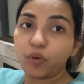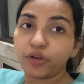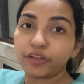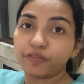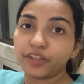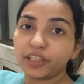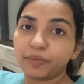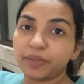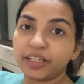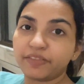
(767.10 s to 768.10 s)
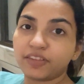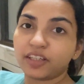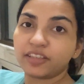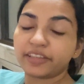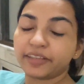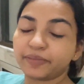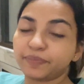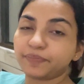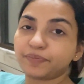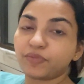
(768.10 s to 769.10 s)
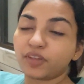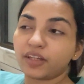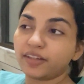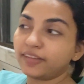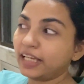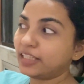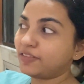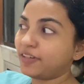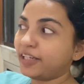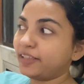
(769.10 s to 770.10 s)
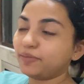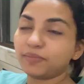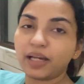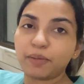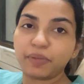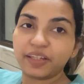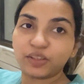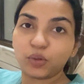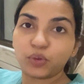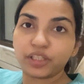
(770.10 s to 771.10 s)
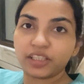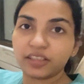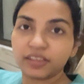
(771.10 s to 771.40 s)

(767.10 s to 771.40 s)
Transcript: बहुत ही वियर्ड बिहेव कर रहा है दैट्स वाई आई मीन ग्लोरी